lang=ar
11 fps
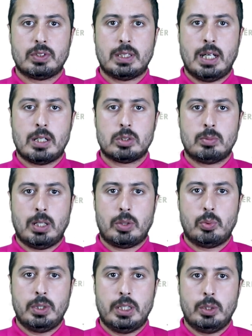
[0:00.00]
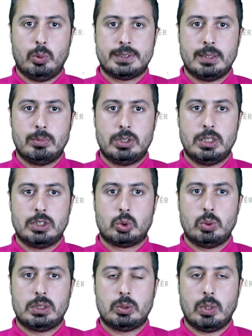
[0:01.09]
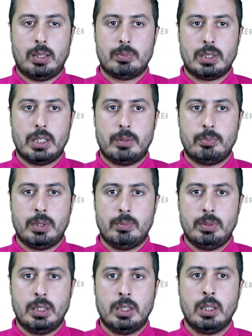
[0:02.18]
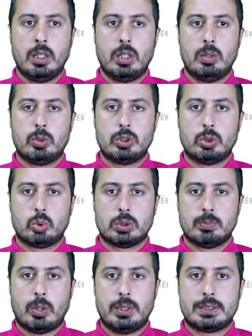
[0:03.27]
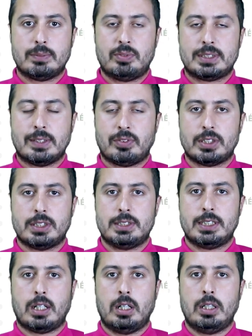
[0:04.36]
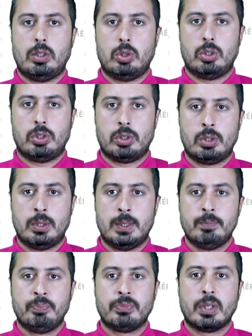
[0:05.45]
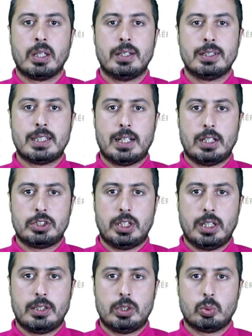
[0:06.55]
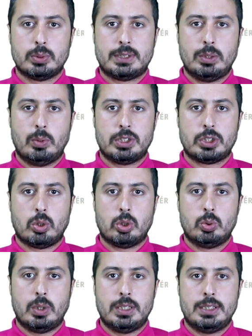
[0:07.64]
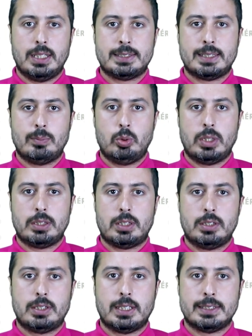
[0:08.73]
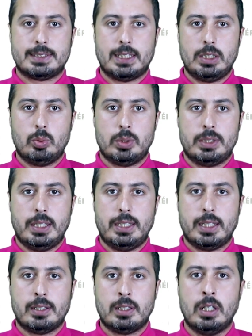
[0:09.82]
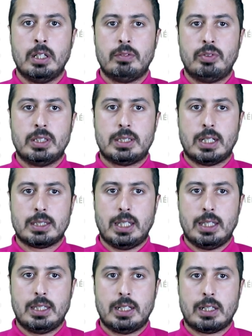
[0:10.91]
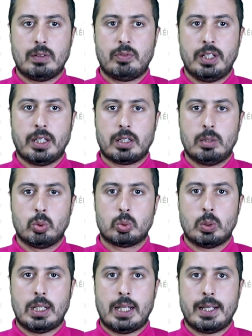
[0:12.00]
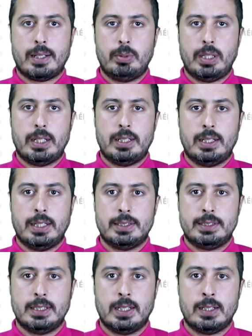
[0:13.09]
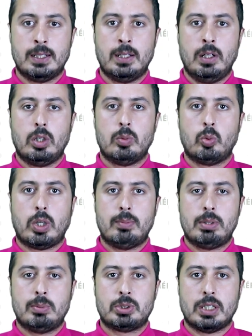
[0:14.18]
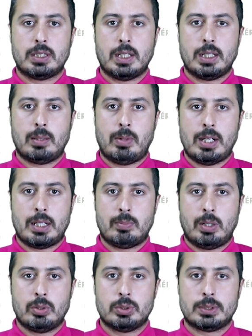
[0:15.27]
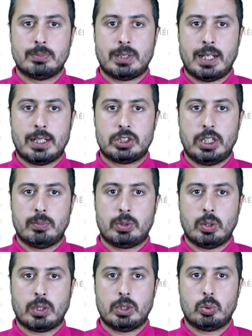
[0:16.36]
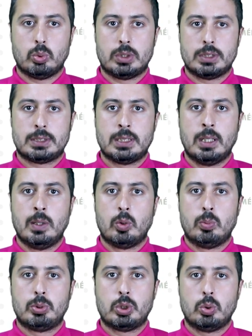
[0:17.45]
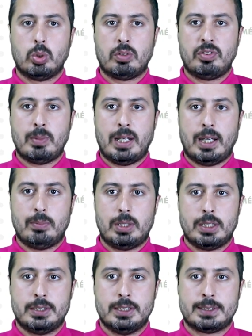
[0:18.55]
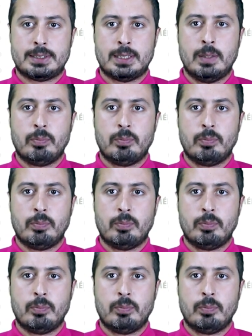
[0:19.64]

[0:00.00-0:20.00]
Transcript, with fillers: في التعاقد مع الثنائي حسام الدين السويسي وأحمد الهمامي لمدة زوز مواسم في صفقة انتقال حر الترجي الرياضي التونسي يواجه غدوة نادي أزام يونايتد التنزاني وديا في إطار تحضيرات الفريق البطولة العربية للأندية المقابلة باش تنطلق مع الأربعة ونص متاع العشية بتوقيت تونس وباش تدور في ملعب رادس